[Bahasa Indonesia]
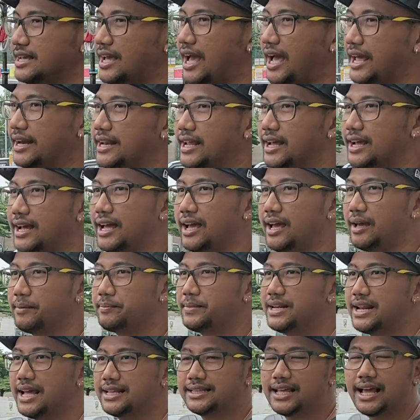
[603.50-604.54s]
ada
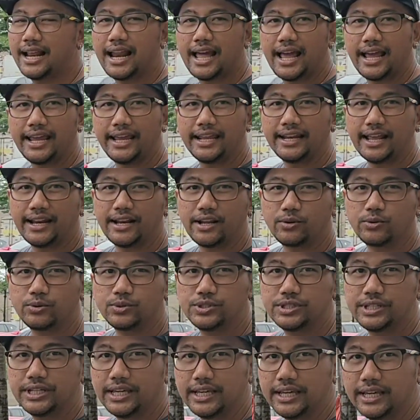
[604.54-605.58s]
binatang lain, ada
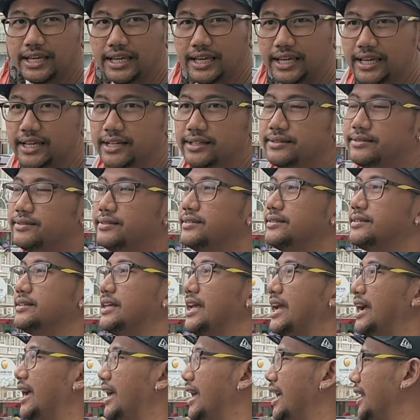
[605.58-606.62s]
kucing, uh
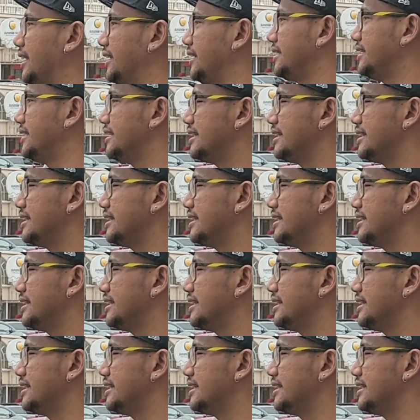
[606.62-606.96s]
-uh. kan.